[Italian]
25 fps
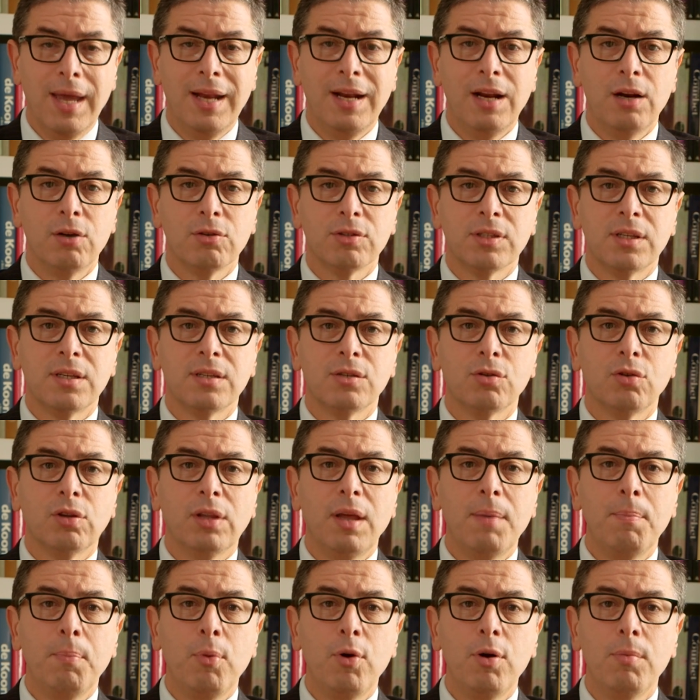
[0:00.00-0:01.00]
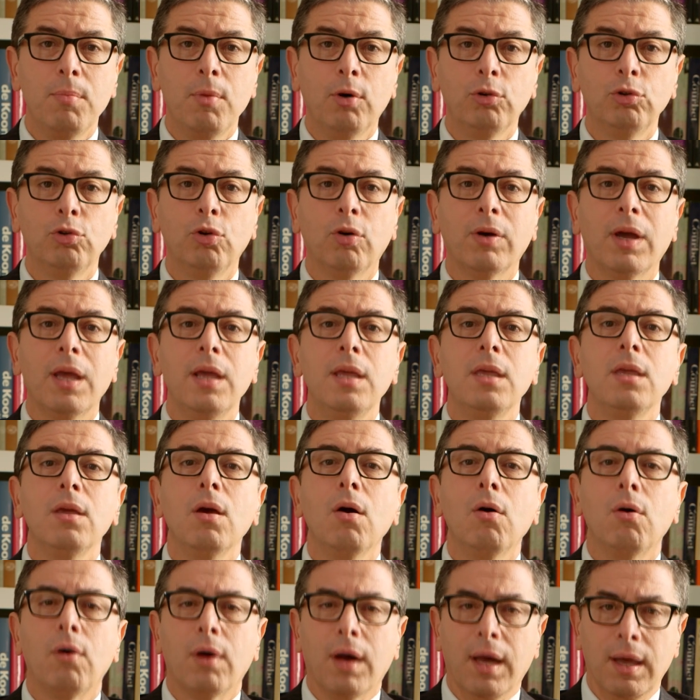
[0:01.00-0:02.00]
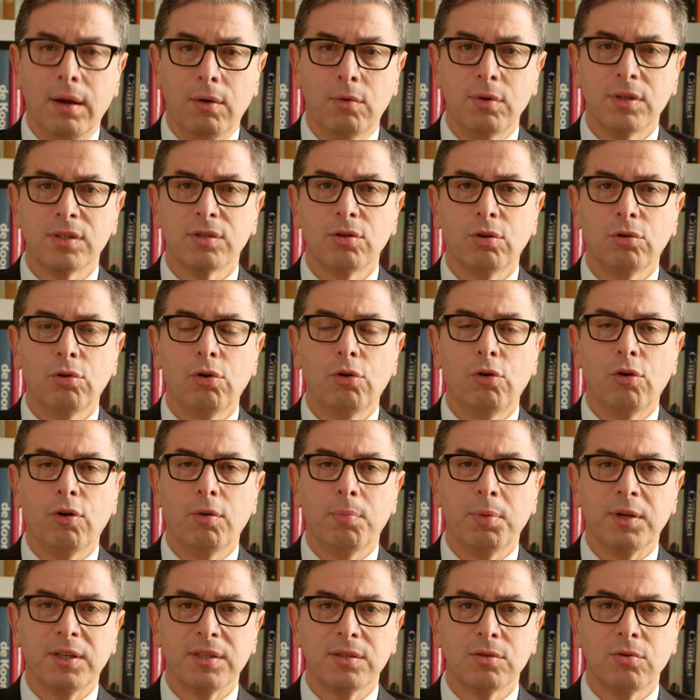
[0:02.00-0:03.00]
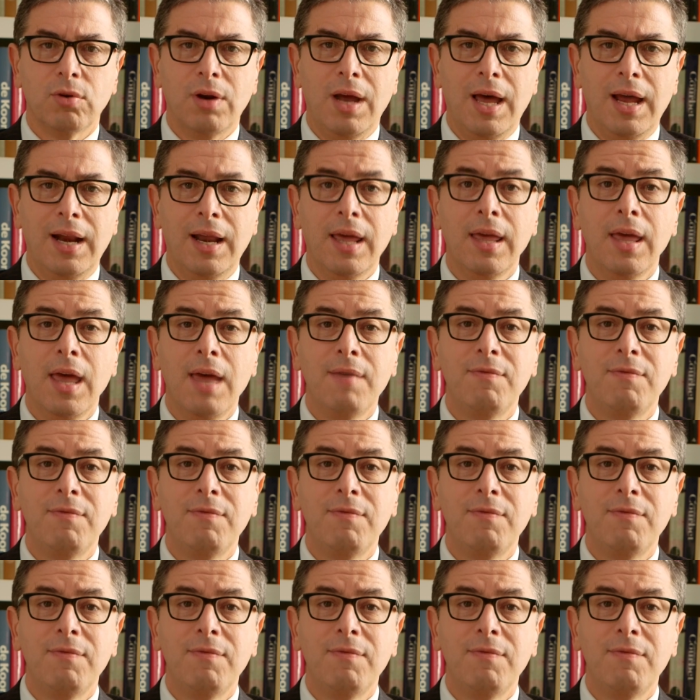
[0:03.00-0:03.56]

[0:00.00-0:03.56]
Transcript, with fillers: e nello stesso tempo il mondo che ignora questo dolore personale